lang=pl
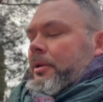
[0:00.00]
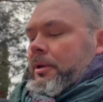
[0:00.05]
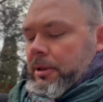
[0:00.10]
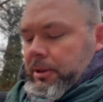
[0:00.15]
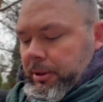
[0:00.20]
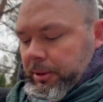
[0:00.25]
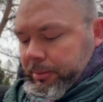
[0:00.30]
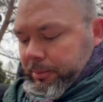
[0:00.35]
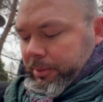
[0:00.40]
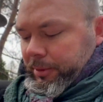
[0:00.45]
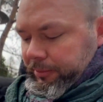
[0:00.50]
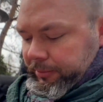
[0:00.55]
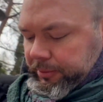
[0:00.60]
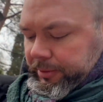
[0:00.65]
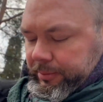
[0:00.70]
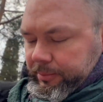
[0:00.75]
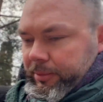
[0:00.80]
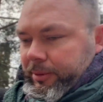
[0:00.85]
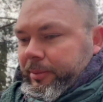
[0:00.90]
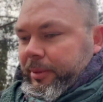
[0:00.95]
E, my w
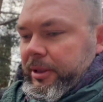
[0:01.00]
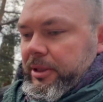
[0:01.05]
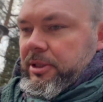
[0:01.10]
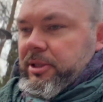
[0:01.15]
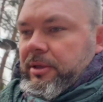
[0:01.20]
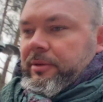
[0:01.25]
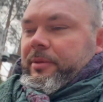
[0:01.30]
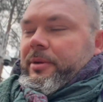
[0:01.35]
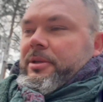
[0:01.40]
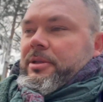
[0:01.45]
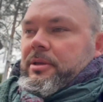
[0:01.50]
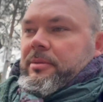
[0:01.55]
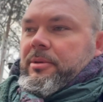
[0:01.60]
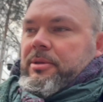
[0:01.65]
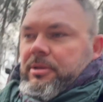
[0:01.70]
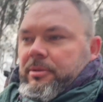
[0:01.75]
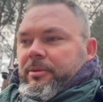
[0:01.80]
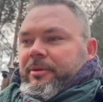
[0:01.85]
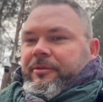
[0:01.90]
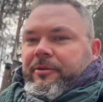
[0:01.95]
tym momencie będziemy
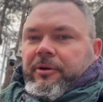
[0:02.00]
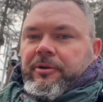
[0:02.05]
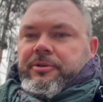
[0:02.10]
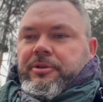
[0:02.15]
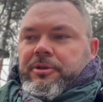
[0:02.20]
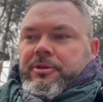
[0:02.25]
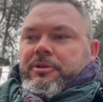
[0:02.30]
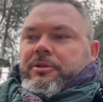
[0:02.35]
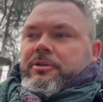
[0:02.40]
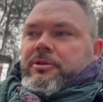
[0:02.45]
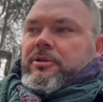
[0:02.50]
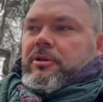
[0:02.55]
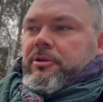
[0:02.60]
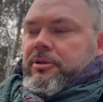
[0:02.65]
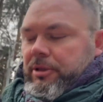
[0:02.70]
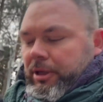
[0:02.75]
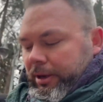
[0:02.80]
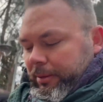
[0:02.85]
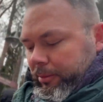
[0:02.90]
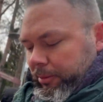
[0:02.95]
sobie wchodzić do
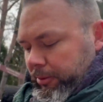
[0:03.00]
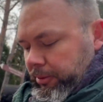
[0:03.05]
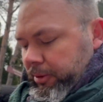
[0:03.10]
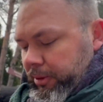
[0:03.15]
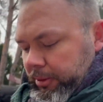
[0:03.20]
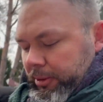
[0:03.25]
Sejmu.